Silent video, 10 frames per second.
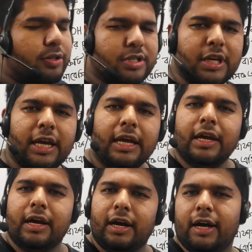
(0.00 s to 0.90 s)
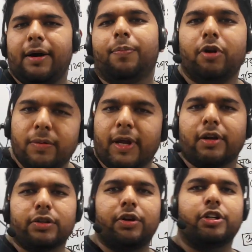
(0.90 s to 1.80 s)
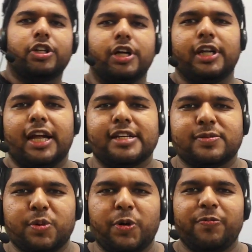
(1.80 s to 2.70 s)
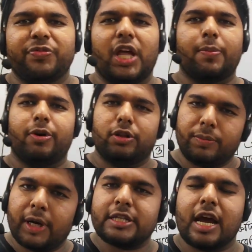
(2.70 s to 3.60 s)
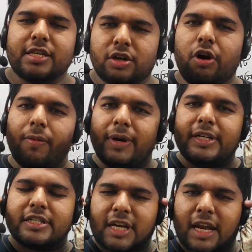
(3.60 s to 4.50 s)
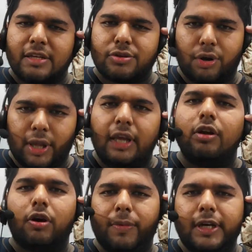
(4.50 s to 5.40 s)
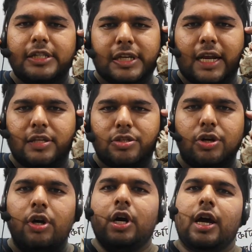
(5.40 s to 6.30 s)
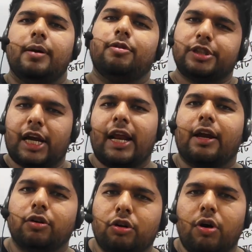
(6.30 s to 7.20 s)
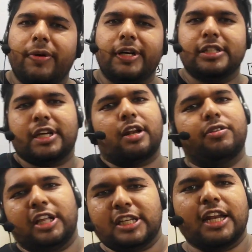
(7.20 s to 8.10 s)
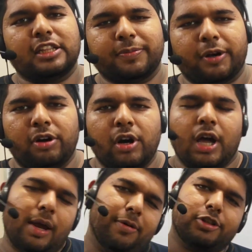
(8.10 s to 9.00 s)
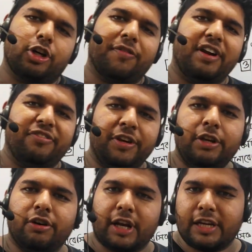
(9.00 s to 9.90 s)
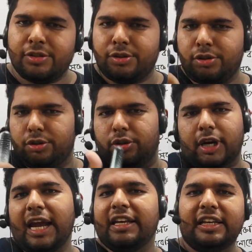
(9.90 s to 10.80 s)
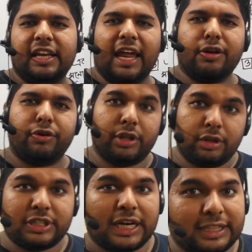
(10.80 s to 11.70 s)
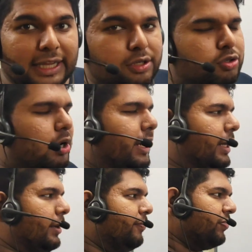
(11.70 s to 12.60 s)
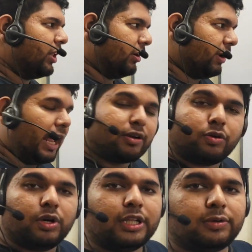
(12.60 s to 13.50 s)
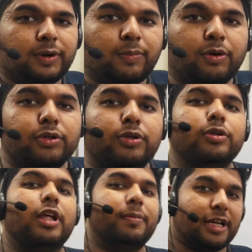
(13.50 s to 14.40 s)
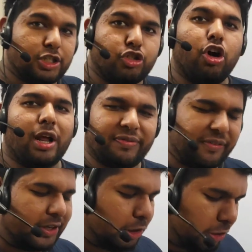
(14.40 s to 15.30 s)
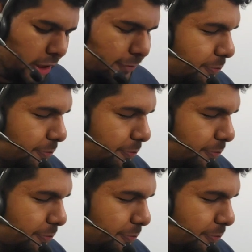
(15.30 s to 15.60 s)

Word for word: হচ্ছে পরিমাণগত রসায়ন নিয়ে আসবো তারপরে তোমরা যা যা কমেন্টে জানাইছো অনেকেই কমেন্টে জানাচ্ছ এবং যারা এখনও কমেন্টে জানাও নেই জানাইতে পারো এবং সবাই ভিডিওটা একটু কাইন্ডলি লাইক করে দাও যারা দেখছো আর কি কারণ লাইক করলে তোমার বন্ধুদের মাঝে ছড়াবে ভিডিওটা